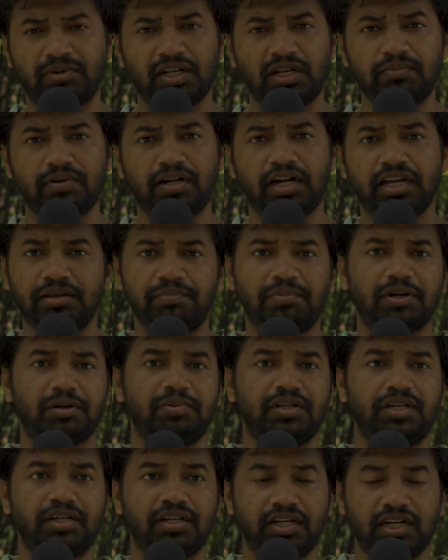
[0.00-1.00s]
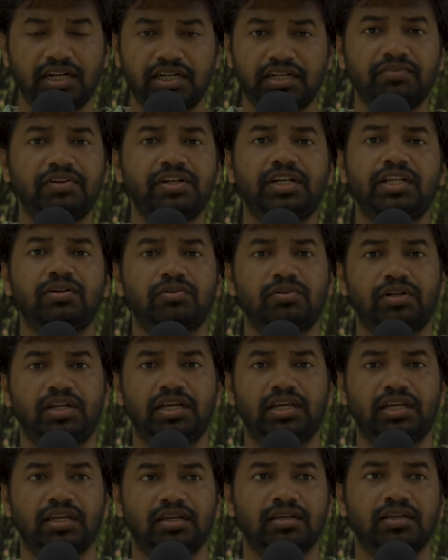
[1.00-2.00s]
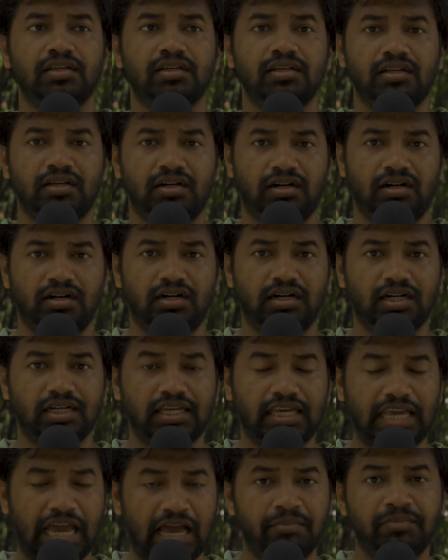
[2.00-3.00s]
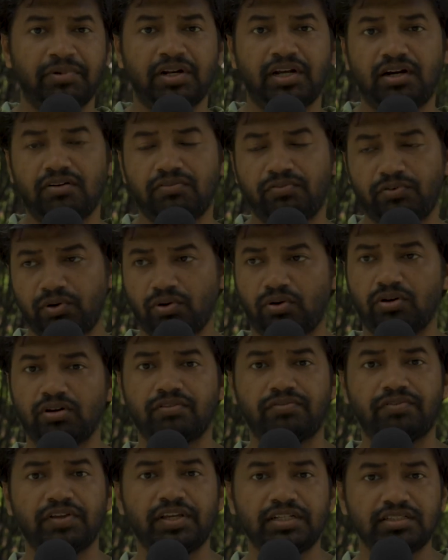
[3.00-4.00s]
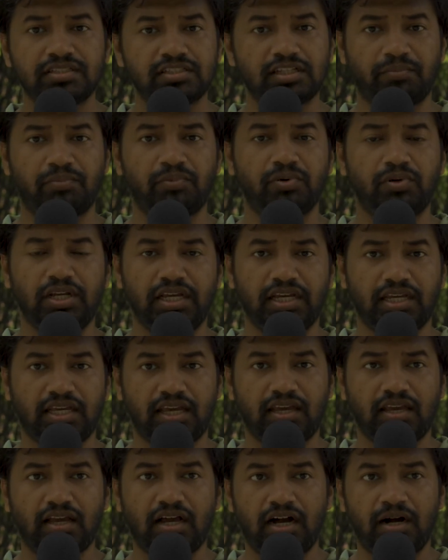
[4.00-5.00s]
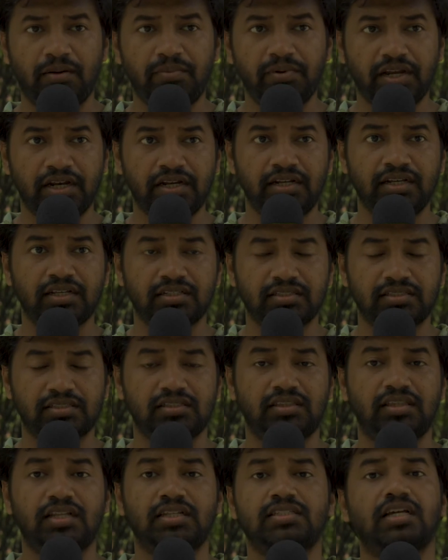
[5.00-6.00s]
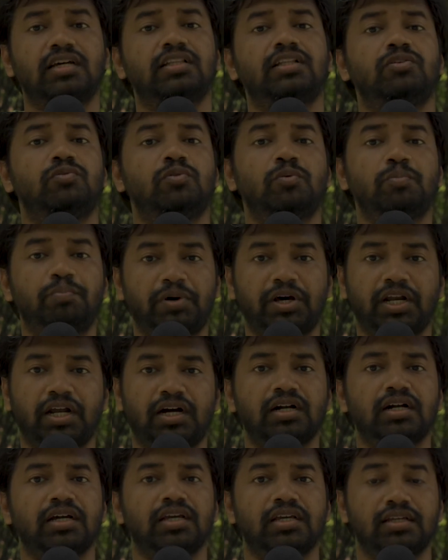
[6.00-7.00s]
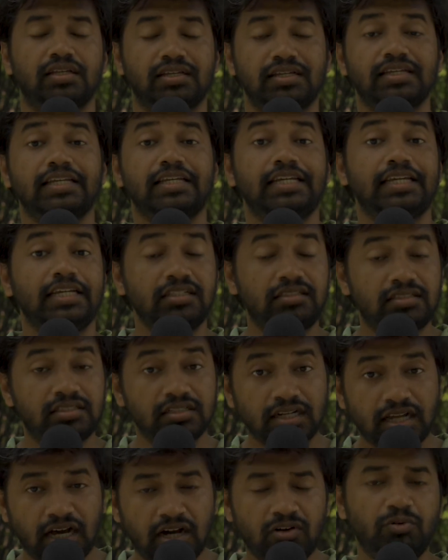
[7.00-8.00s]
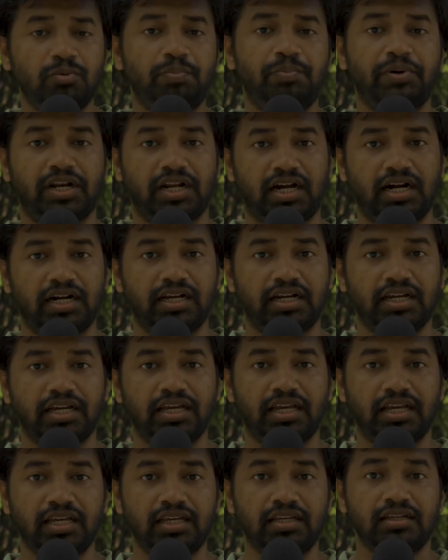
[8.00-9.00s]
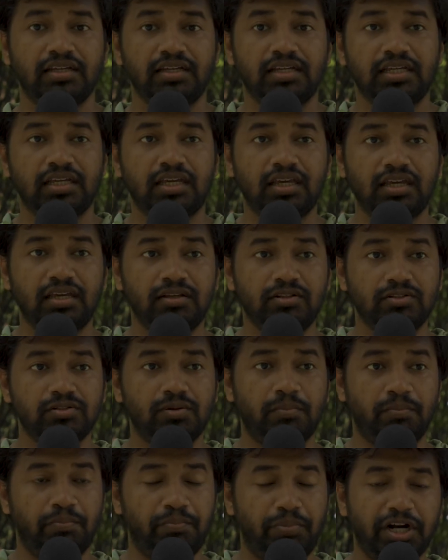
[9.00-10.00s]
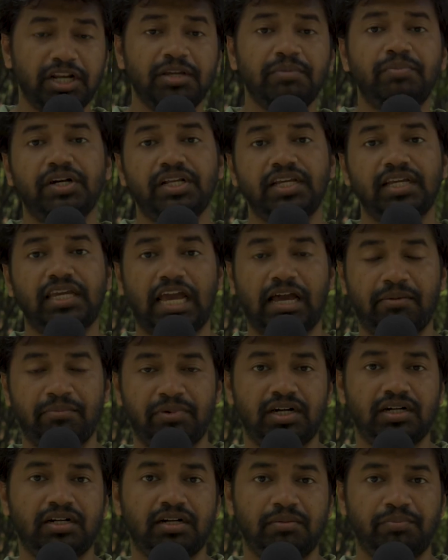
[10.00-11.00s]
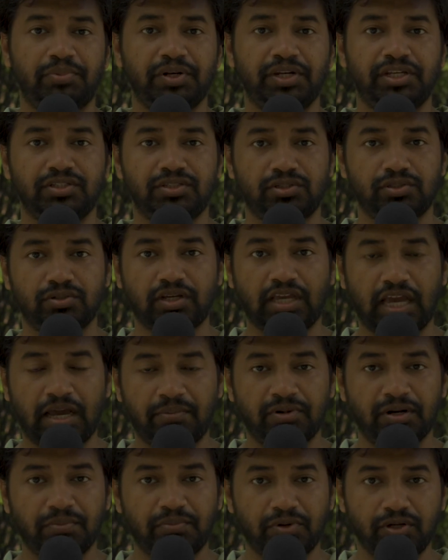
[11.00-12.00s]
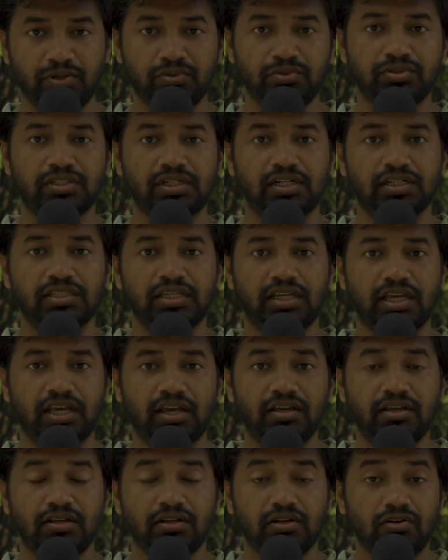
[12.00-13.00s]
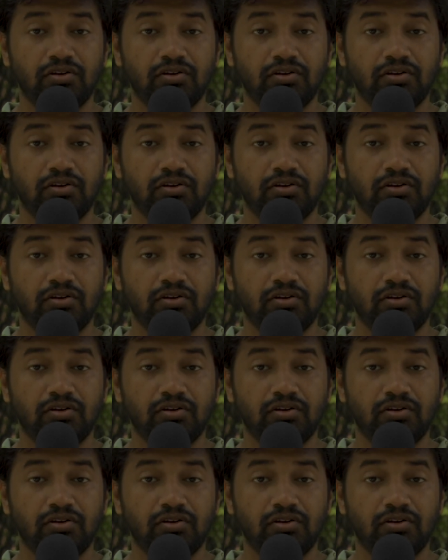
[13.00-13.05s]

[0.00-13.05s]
मतलब कहीं पर भी क्रिएटिविटी को लेके कैमरा फोटोग्राफी इन सब को लेके अब इंडियंस कितना ज़्यादा ऊपर आ गए हैं इतना ऊपर आ गए हैं कि बड़ी बड़ी कैमरा कंपनीज जो कैमरा प्रोड्यूस करती हैं